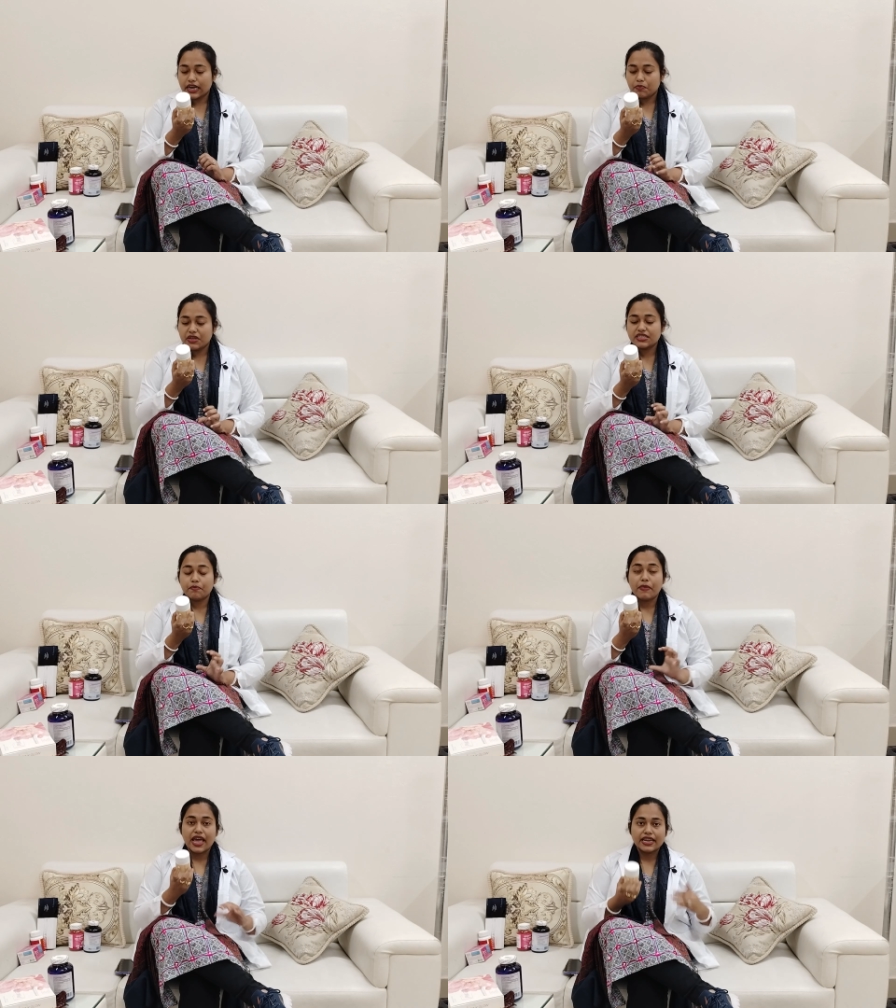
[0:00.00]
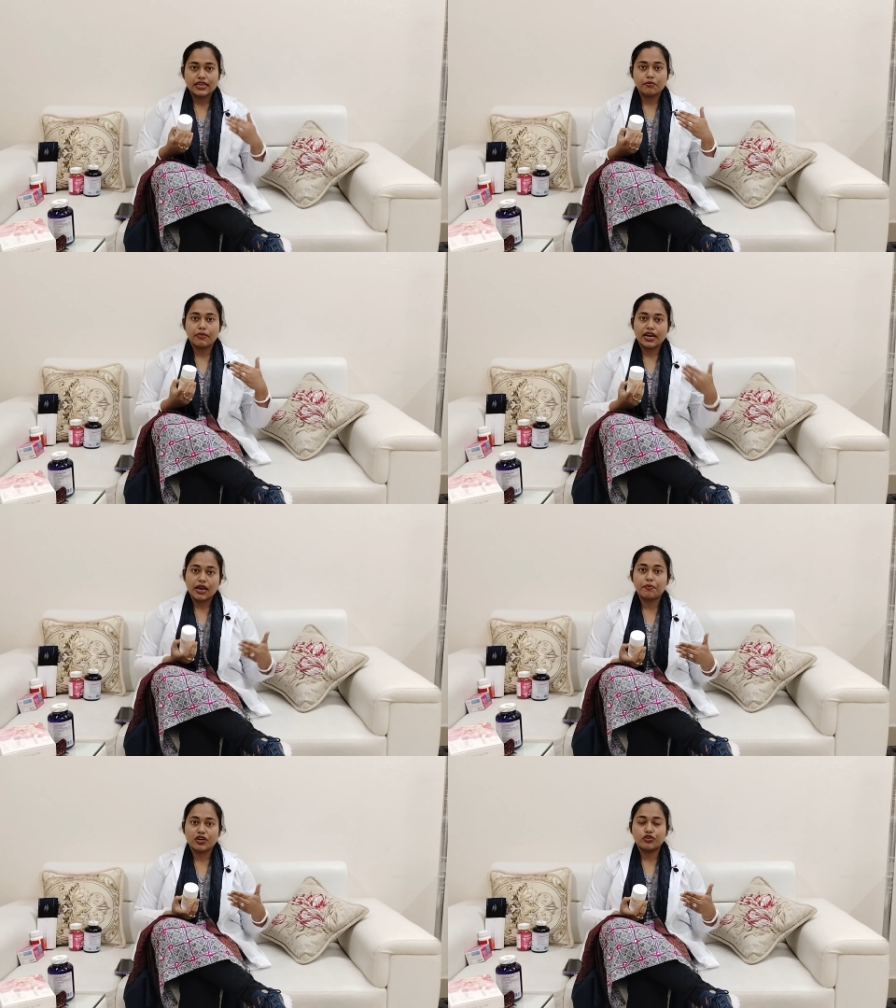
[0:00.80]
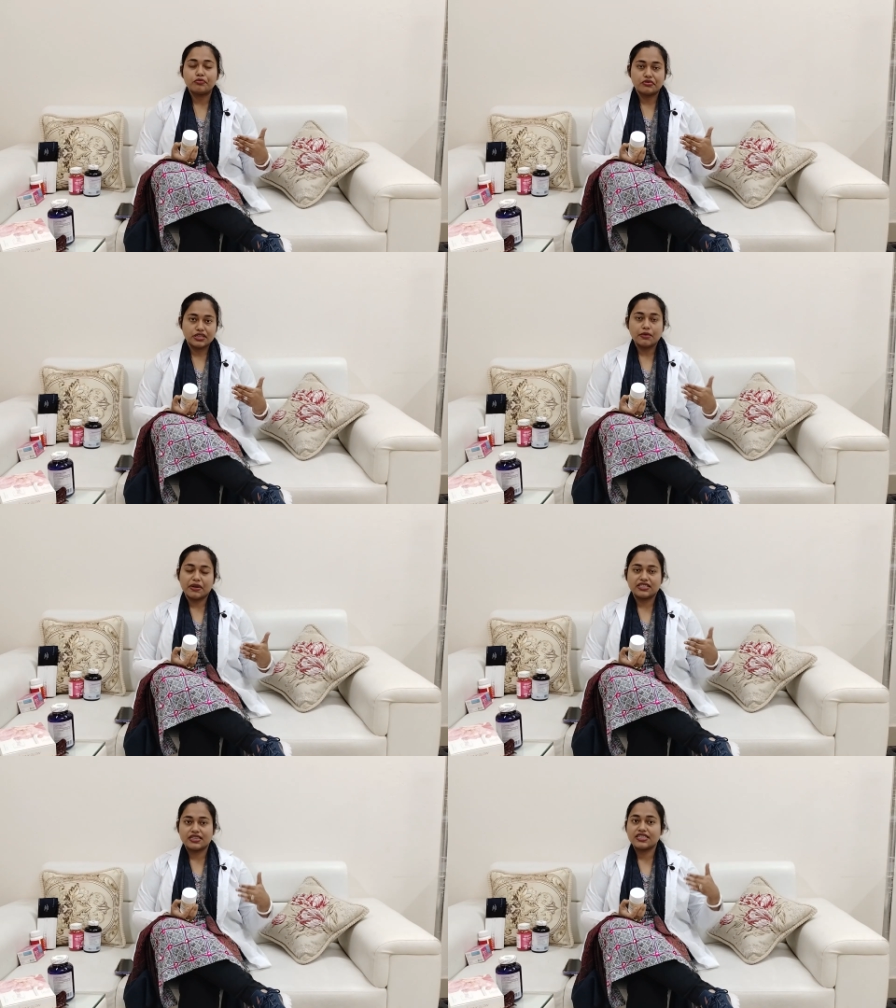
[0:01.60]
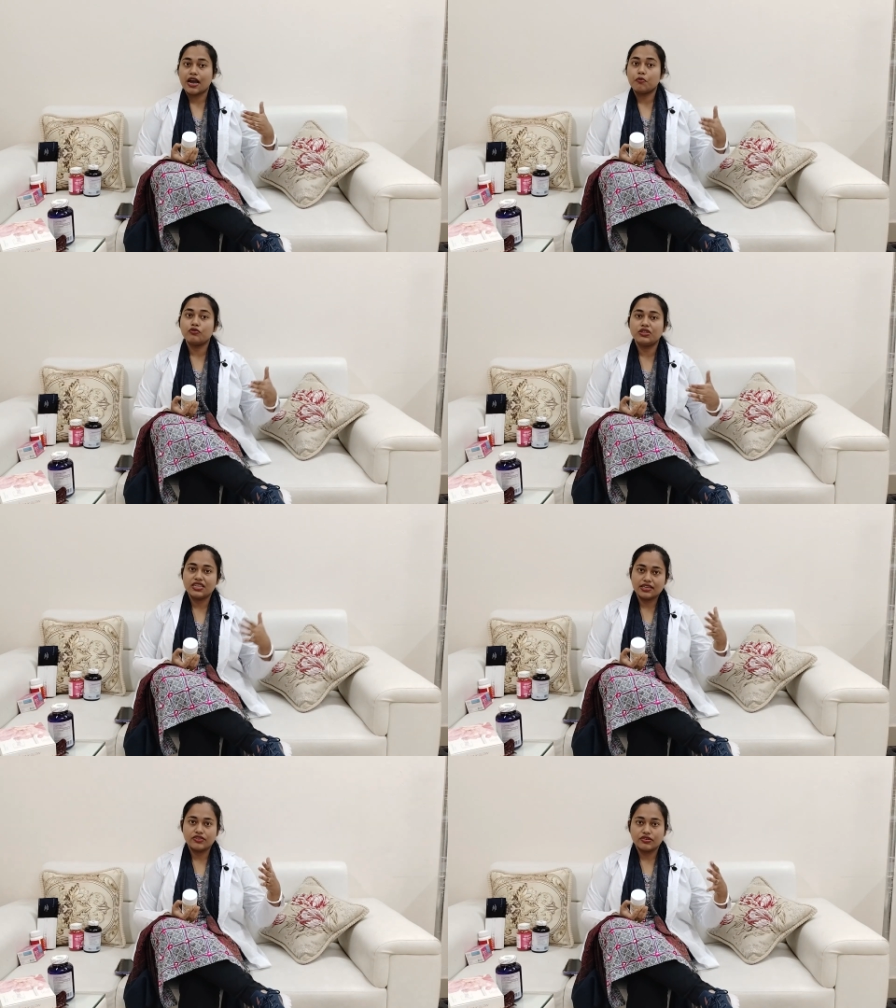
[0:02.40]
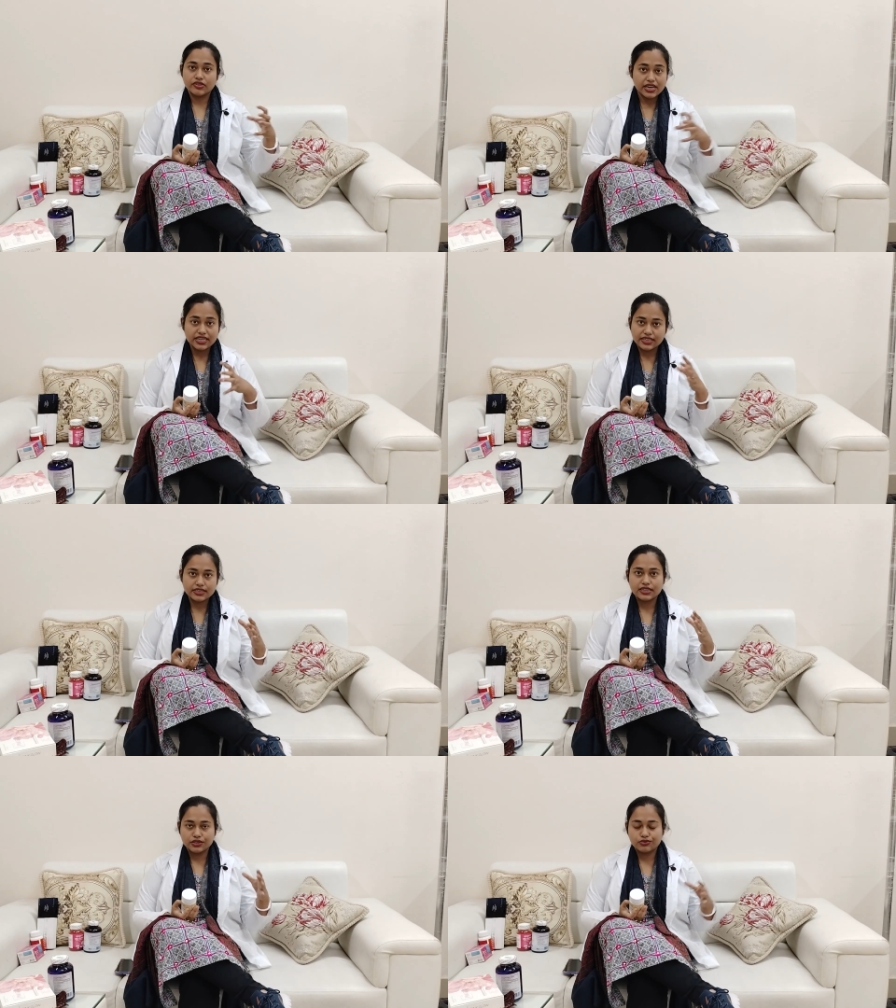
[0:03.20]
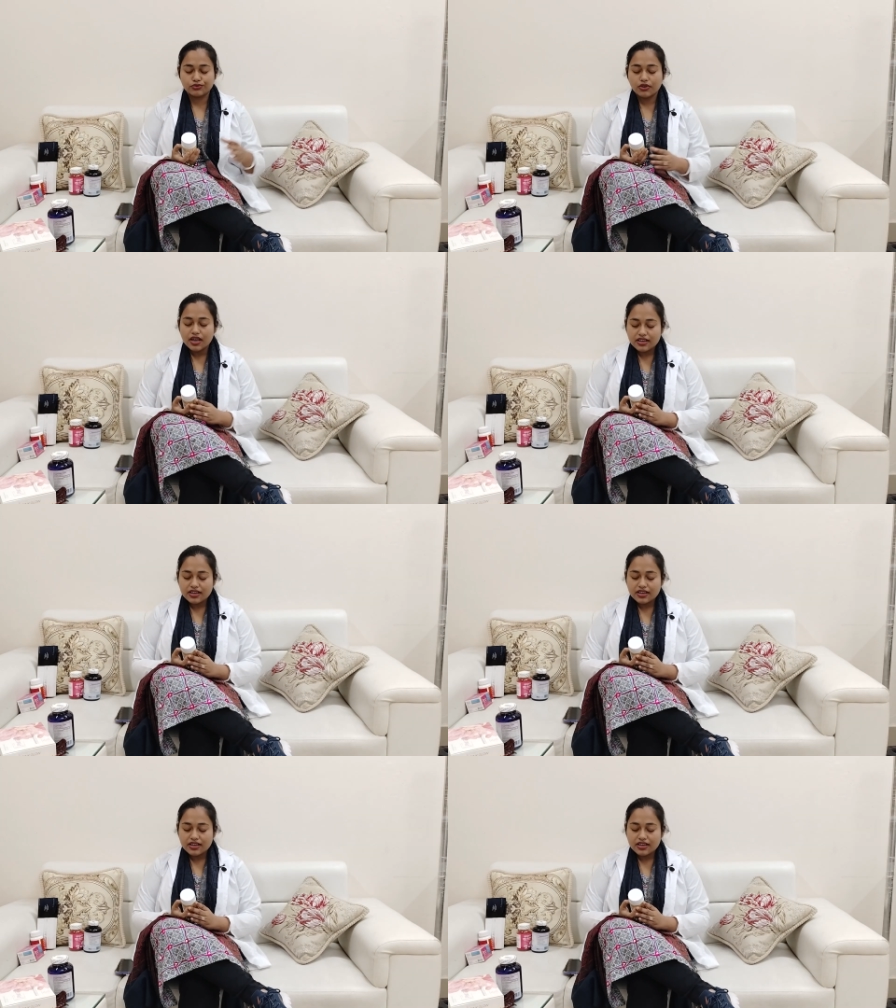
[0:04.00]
দ্যাট মিন্স ম্যারিন মানে আপনার তো বুঝতেই পাচ্ছেন সামুদ্রিক রিলেটেড কিছু